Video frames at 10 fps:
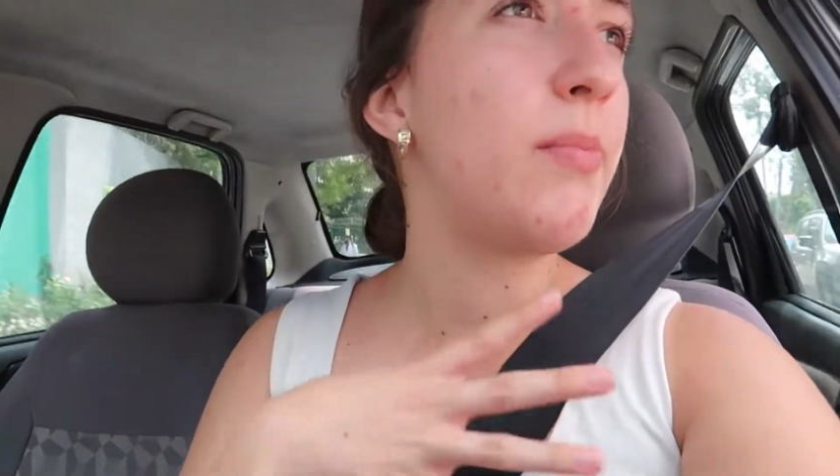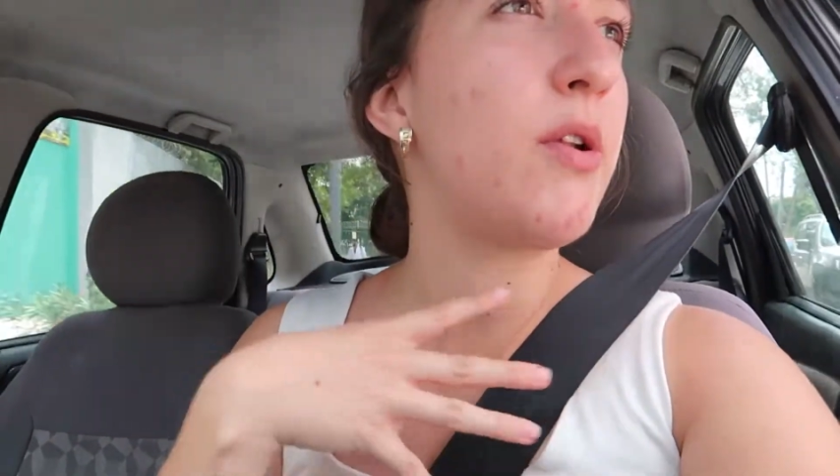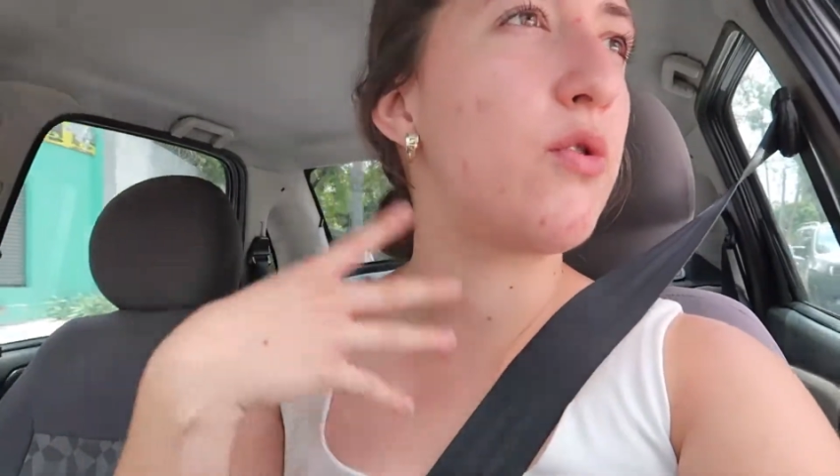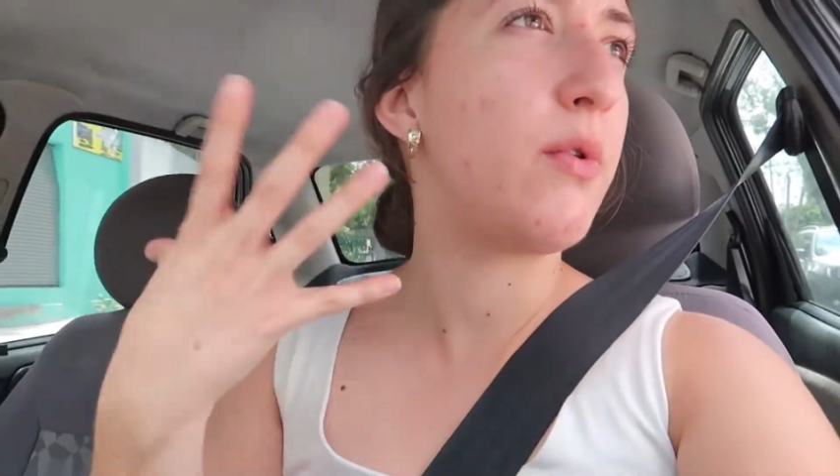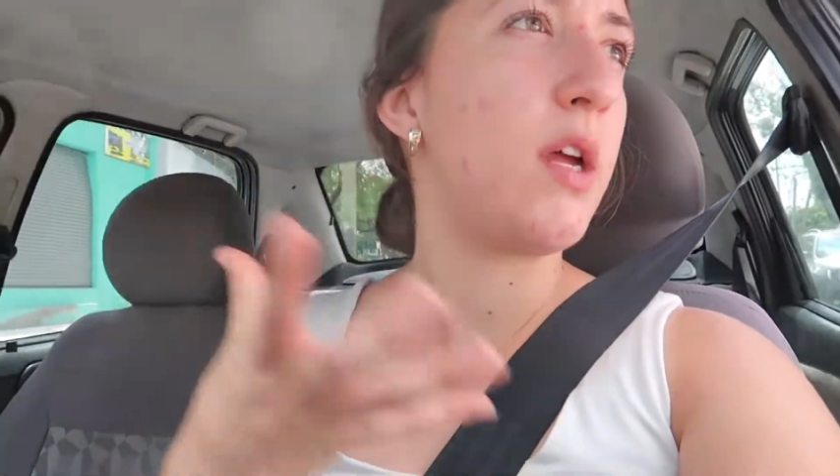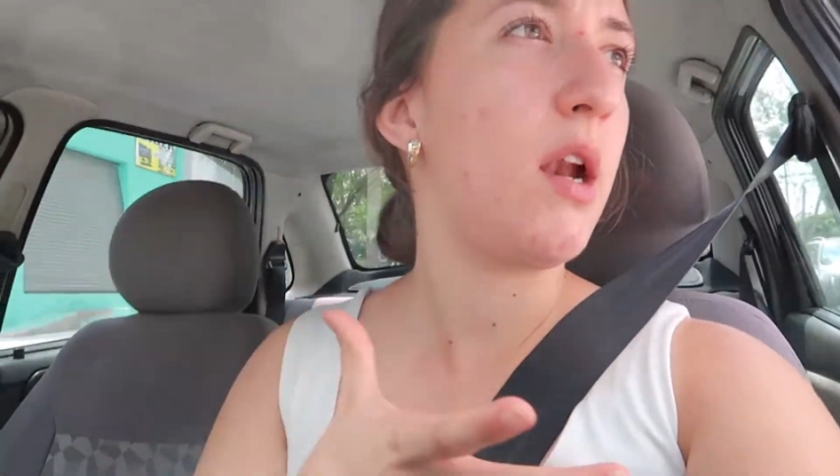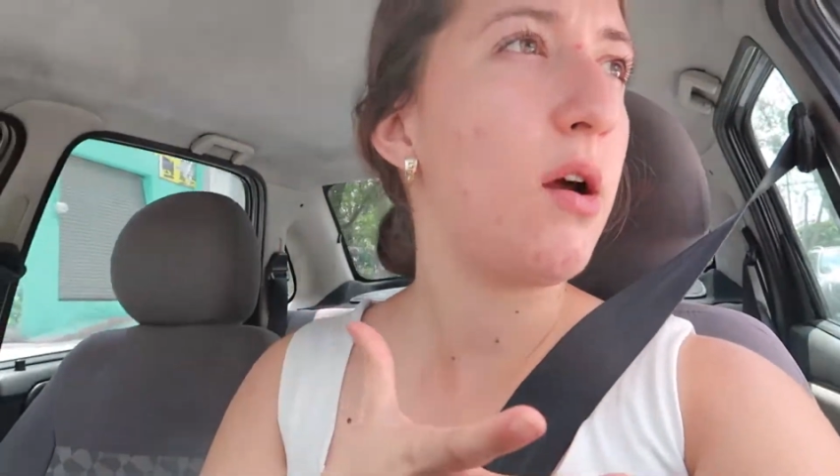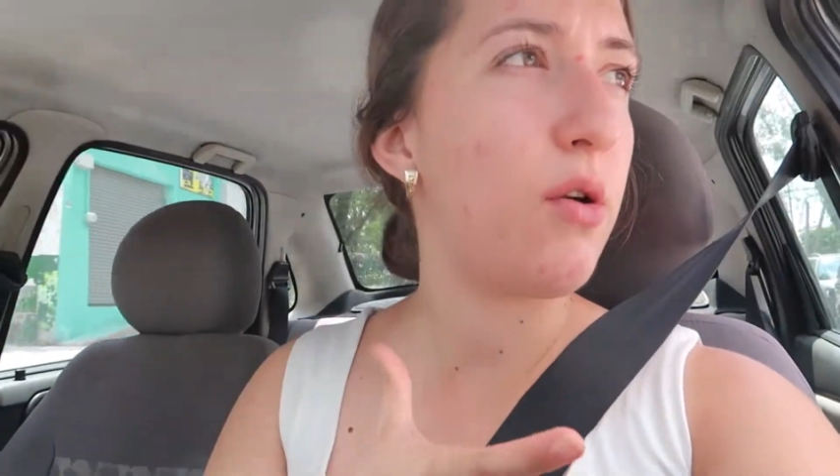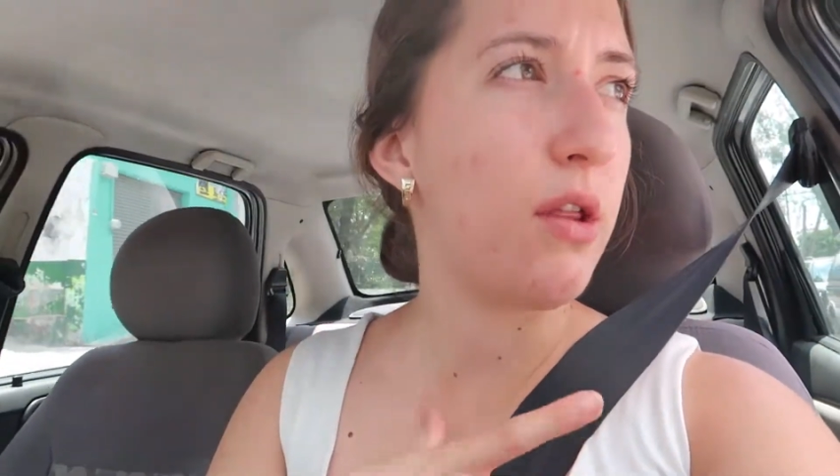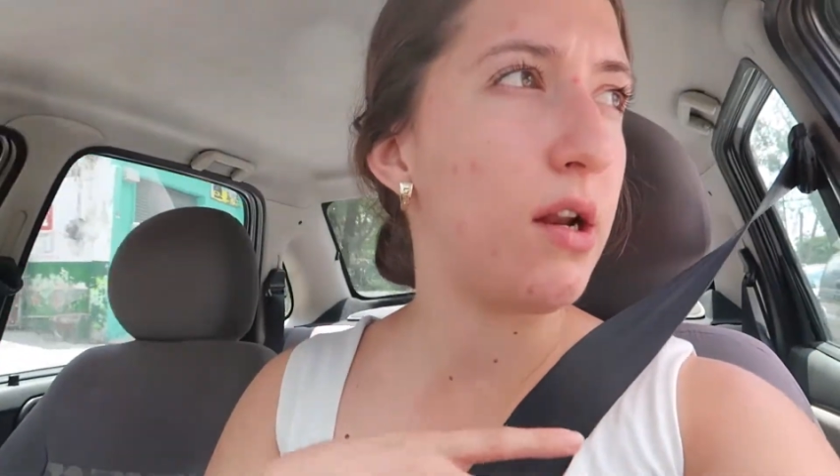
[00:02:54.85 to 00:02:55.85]
pero tuve que ir a
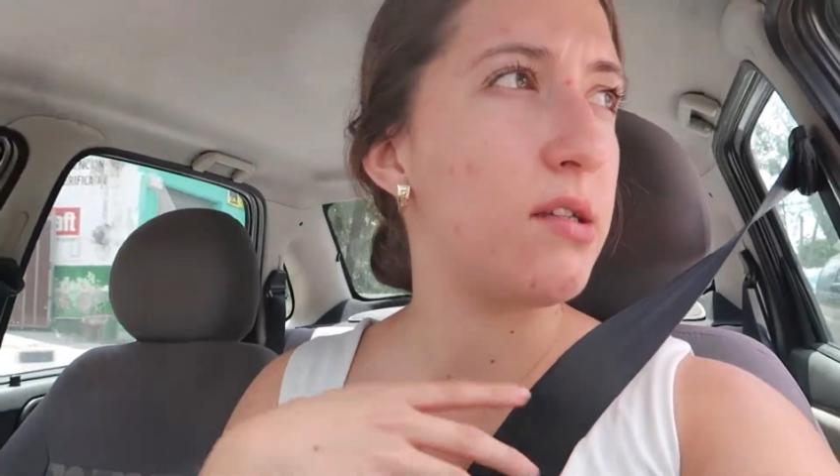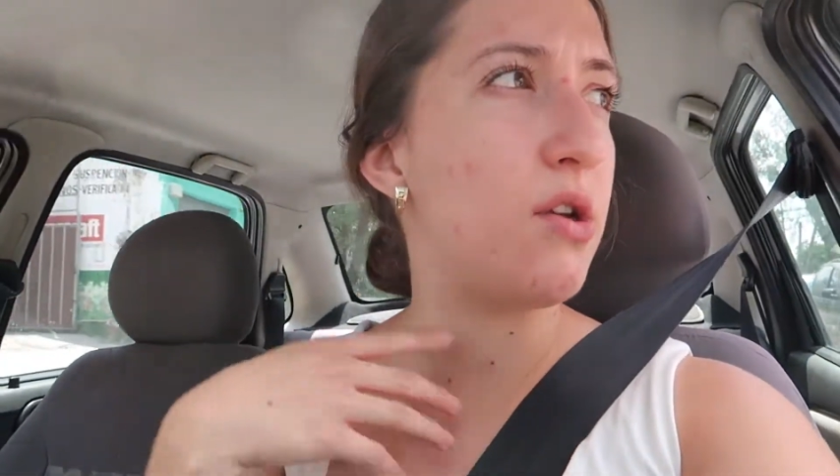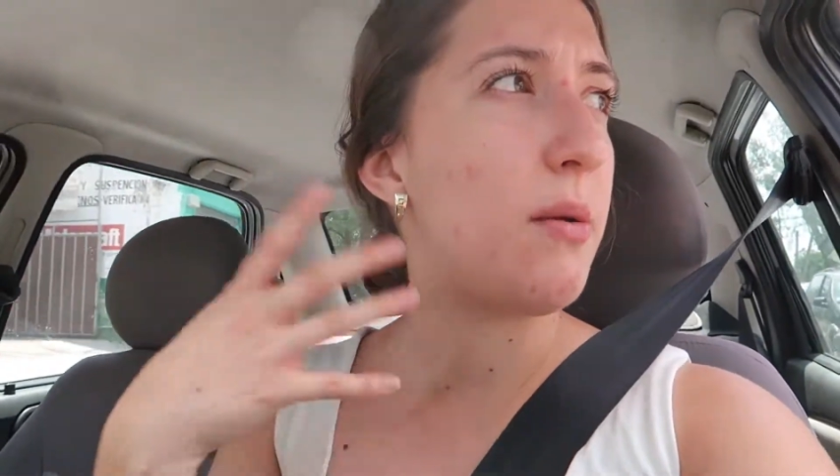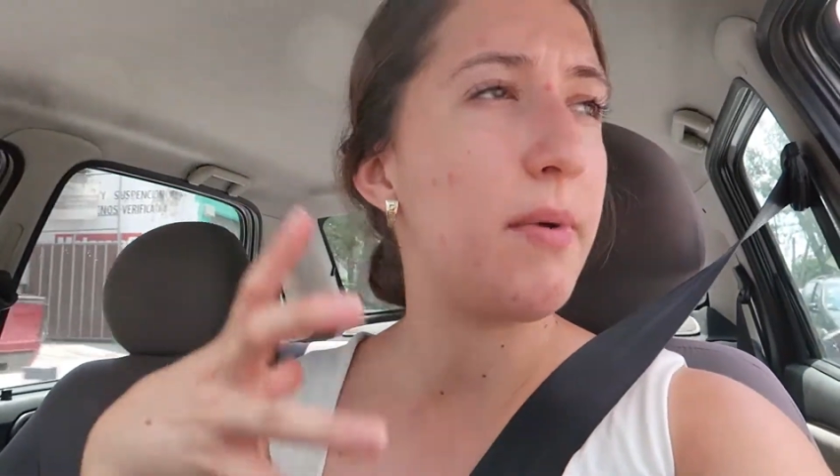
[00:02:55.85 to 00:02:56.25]
la coordinación a